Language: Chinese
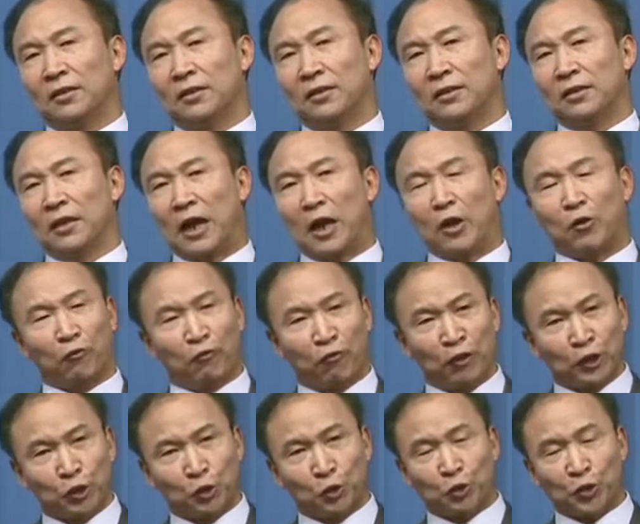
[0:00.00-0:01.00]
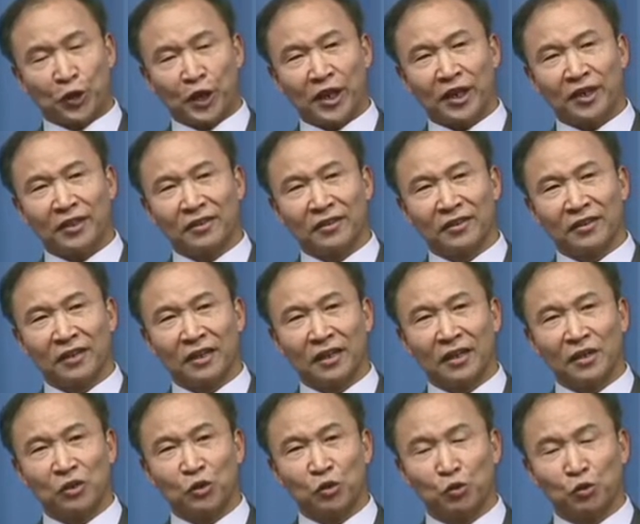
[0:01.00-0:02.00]
还有风雪，《
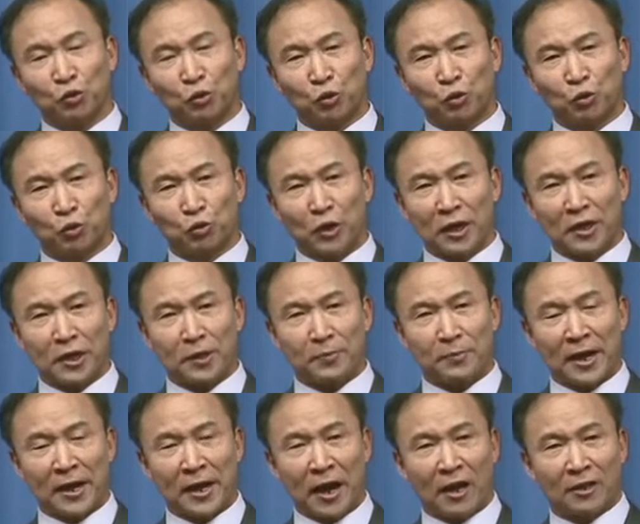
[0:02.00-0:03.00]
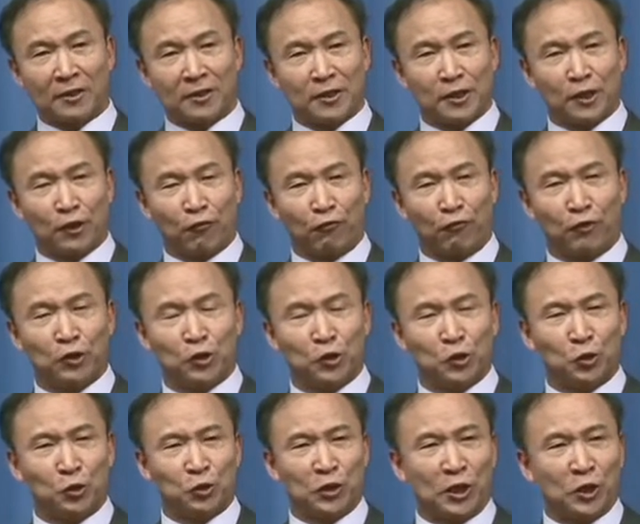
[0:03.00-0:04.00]
水浒传》里边呀，这个风
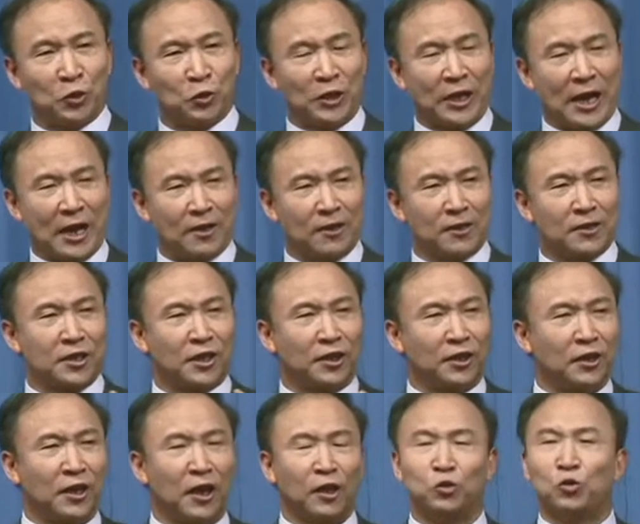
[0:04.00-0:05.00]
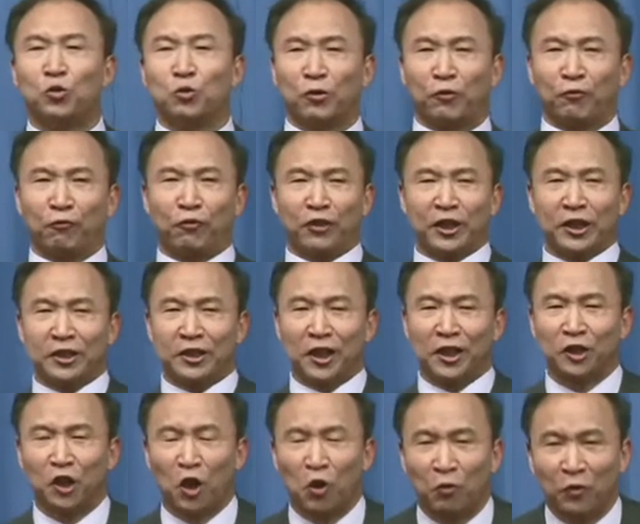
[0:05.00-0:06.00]
雪有两个词儿啊，用的非
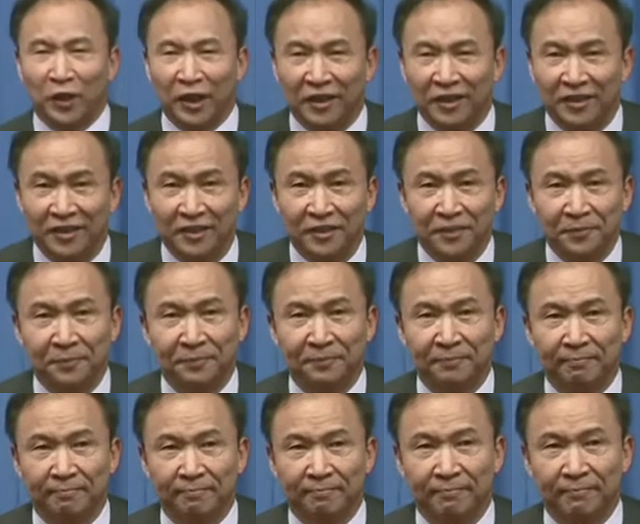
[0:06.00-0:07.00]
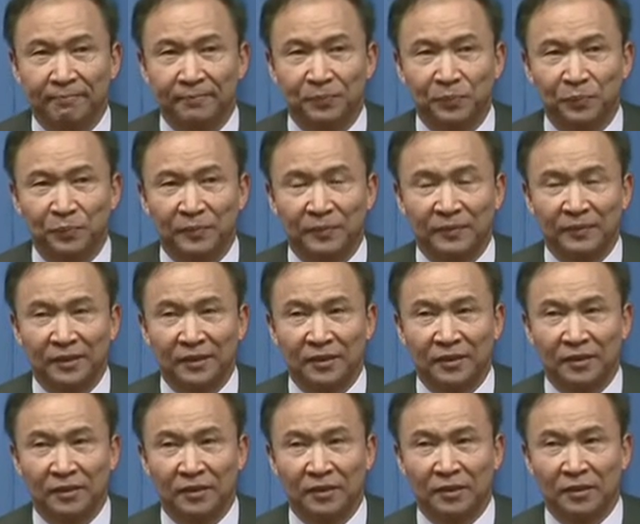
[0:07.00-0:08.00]
常到位。嗯，
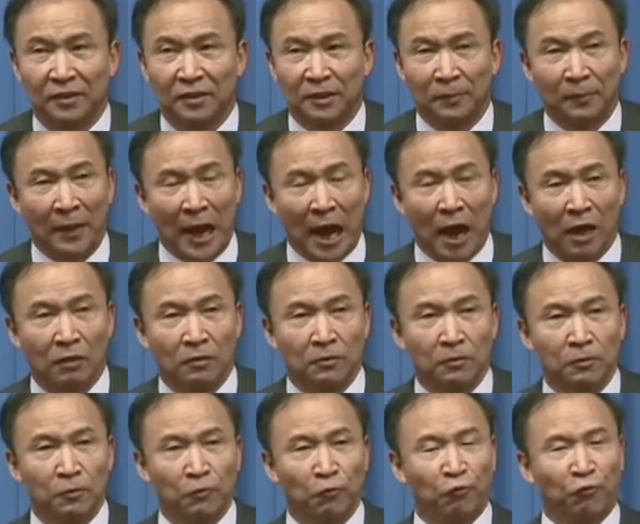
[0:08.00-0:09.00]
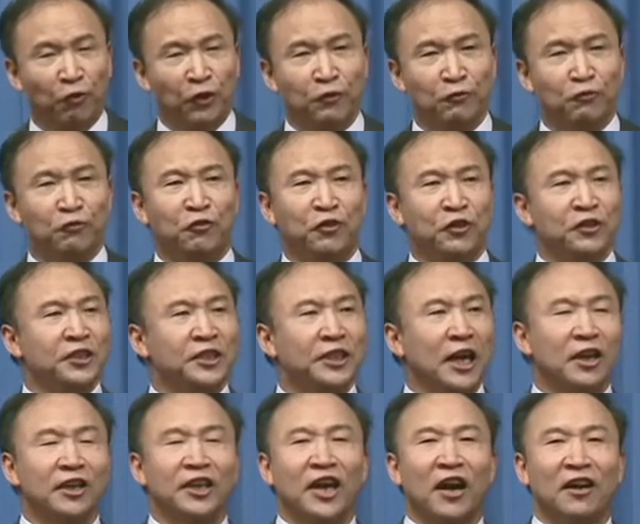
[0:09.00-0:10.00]
什么呀？纷纷
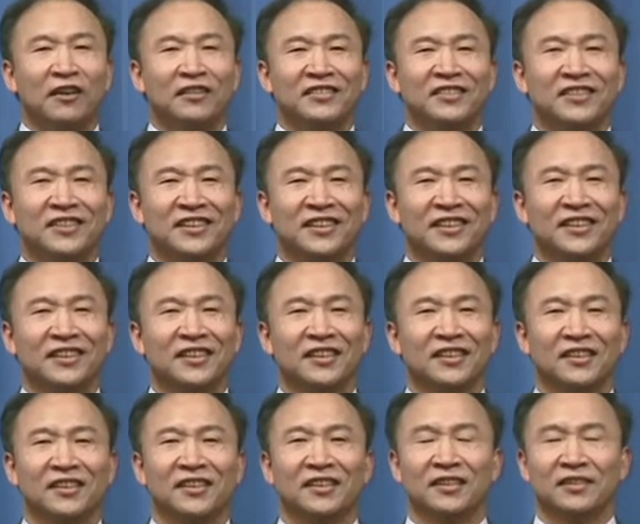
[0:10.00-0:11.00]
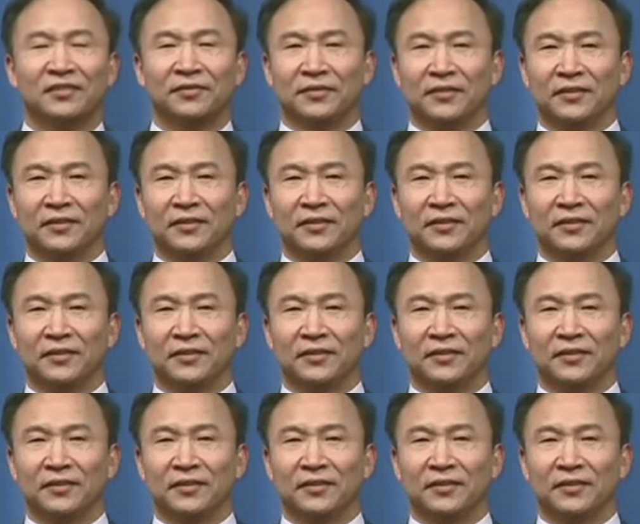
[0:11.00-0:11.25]
扬扬，嗯，